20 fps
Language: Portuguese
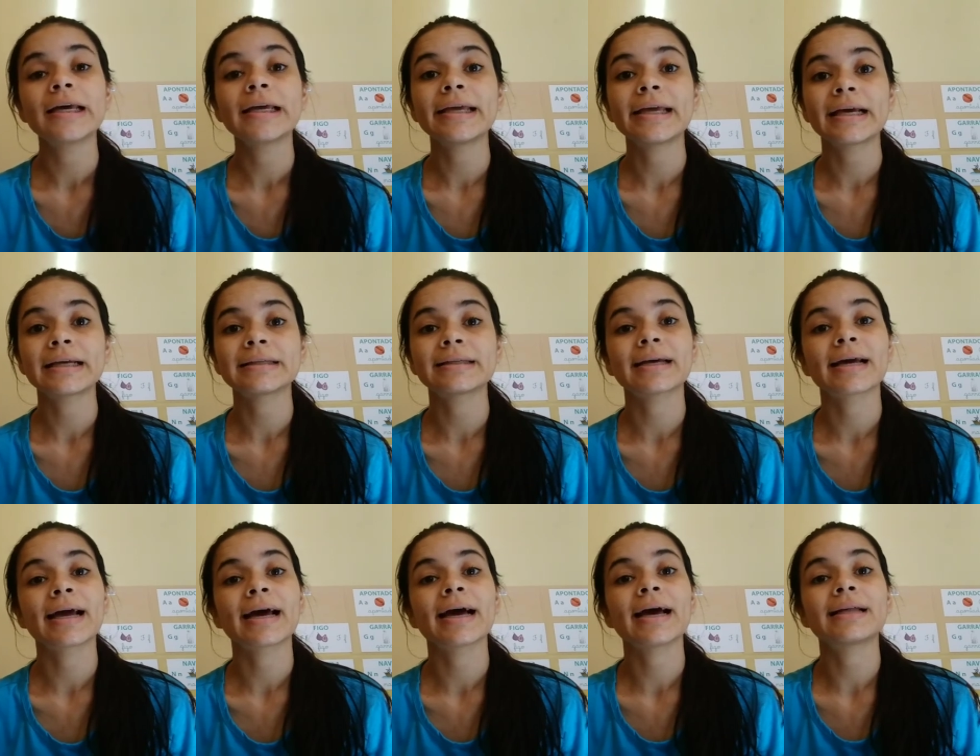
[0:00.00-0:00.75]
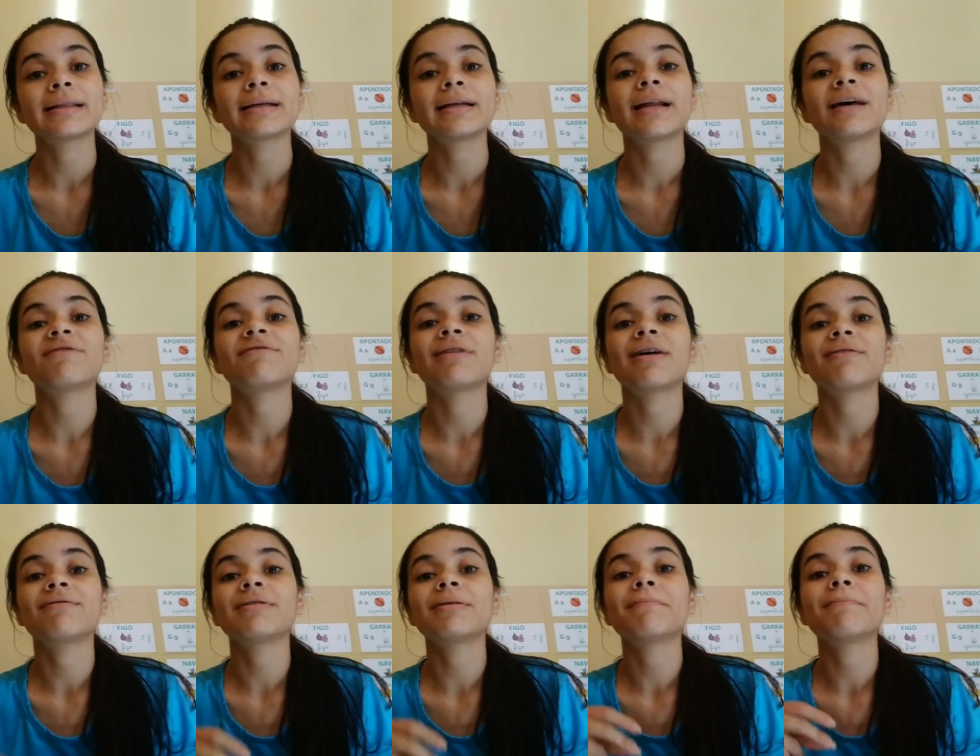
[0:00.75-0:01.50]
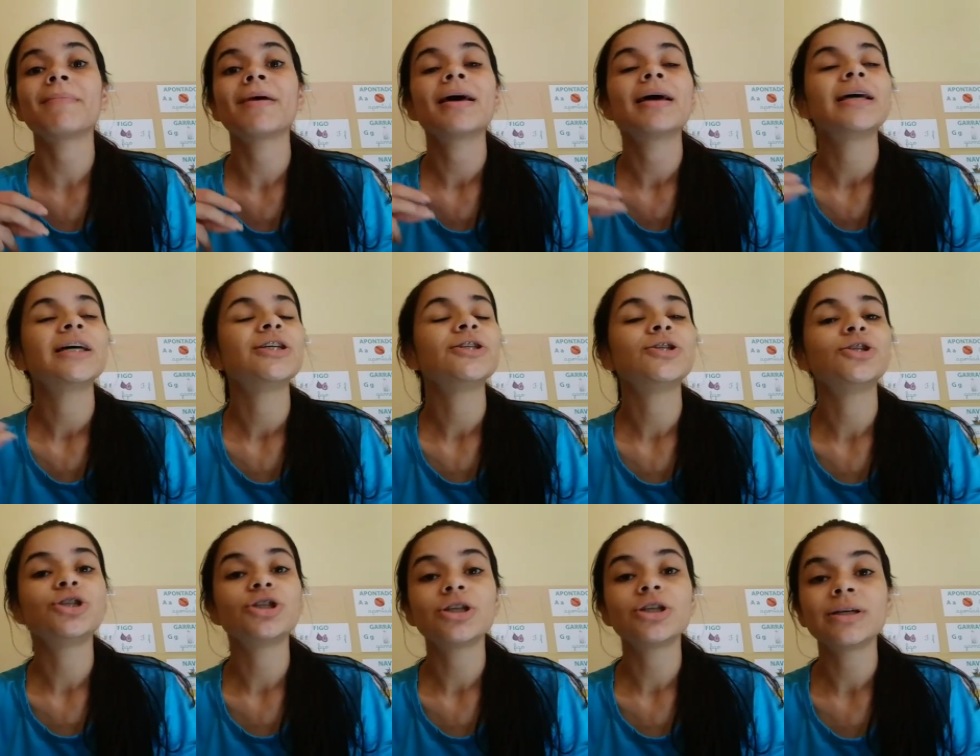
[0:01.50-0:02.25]
E essa carta levava
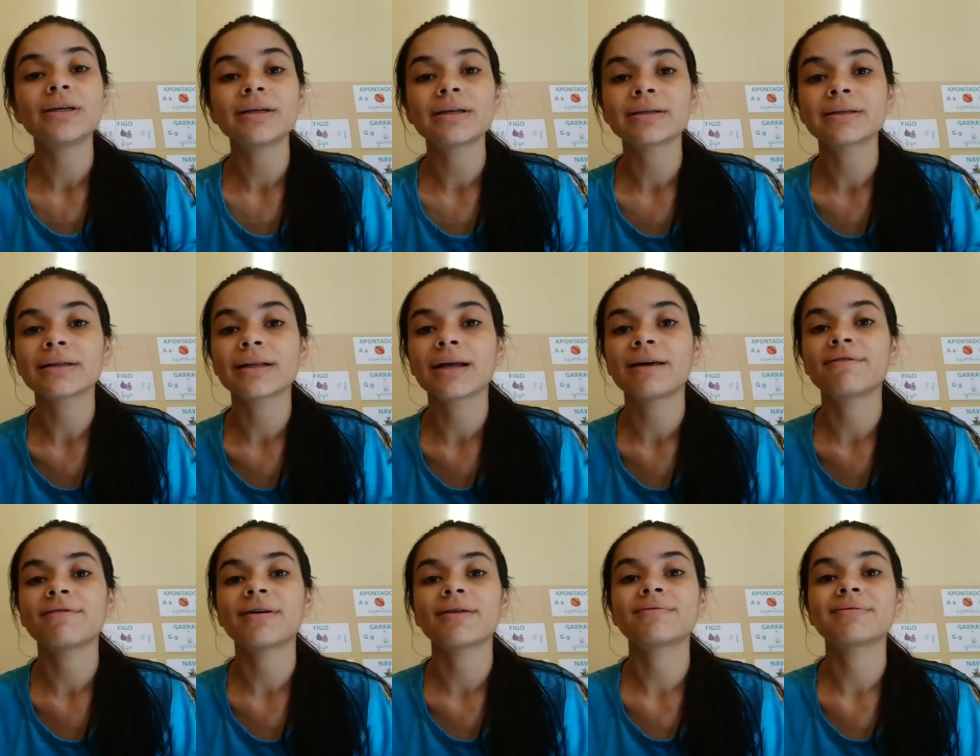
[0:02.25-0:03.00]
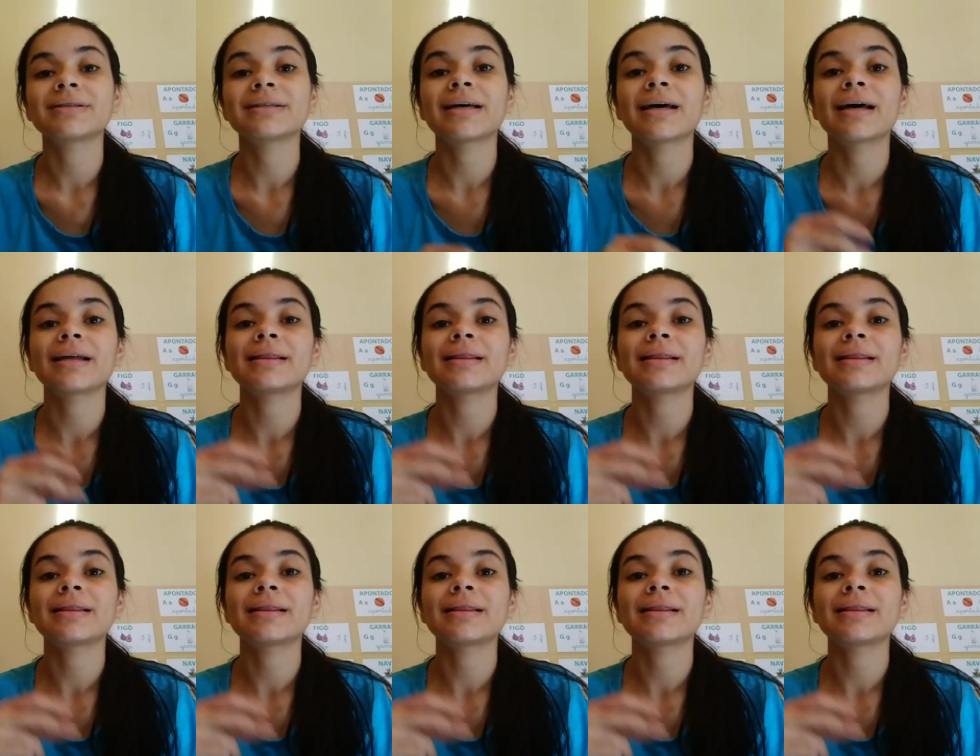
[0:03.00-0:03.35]
dias, levava,